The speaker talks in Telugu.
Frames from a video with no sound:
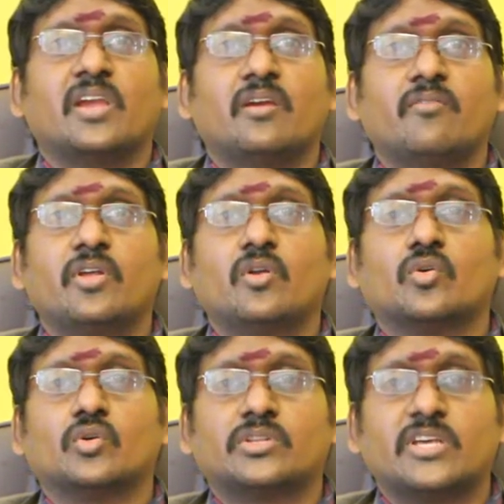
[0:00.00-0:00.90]
ఈ వీడియోలో
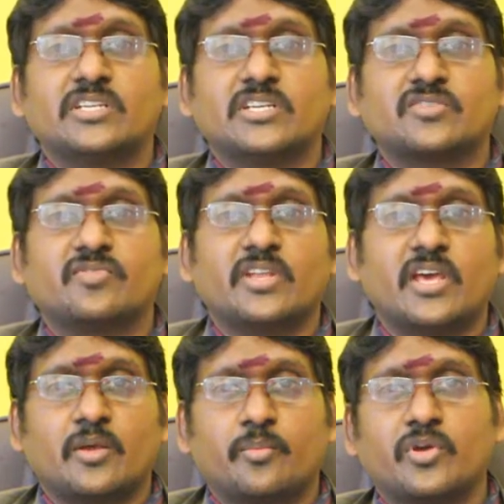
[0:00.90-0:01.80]
తేజస్విని
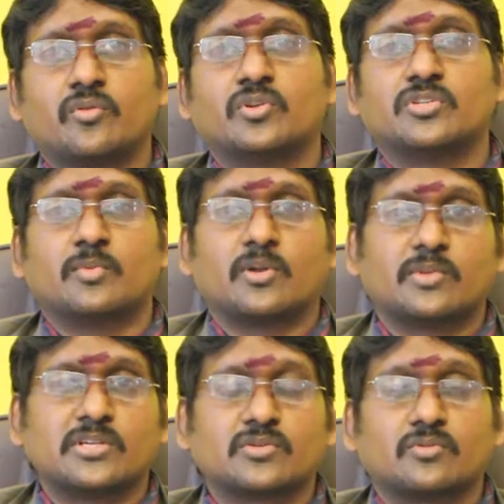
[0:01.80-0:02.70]
అనే పేరు గురించి మనం
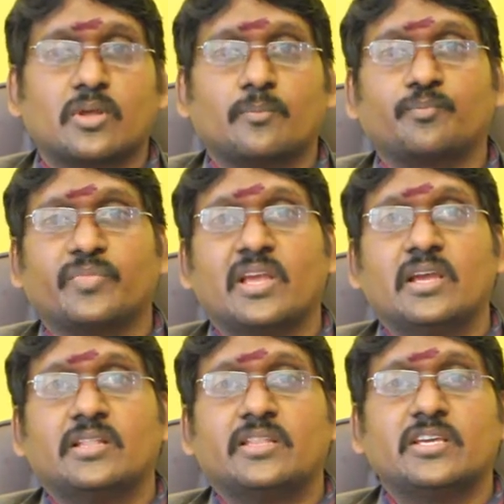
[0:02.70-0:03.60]
తెలుసుకుందాం
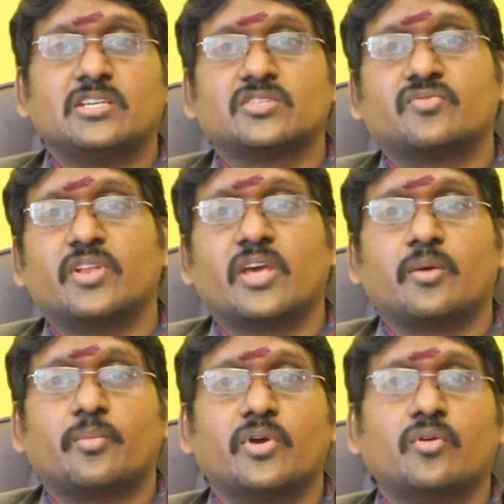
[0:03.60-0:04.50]
తేజస్విని అనే
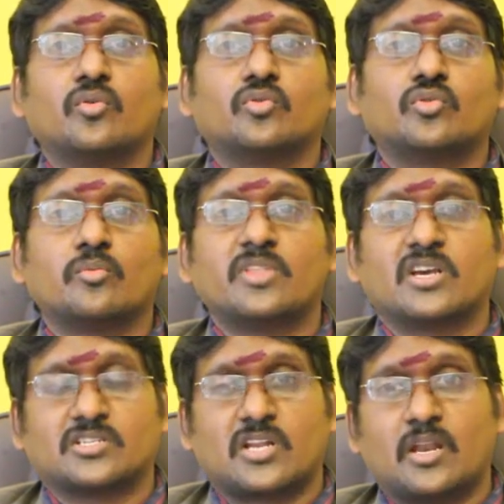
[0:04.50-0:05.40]
పేరు తొమ్మిది
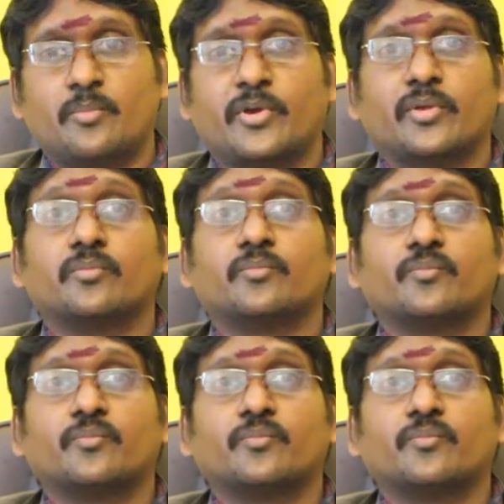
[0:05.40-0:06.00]
అక్షరాల పేరు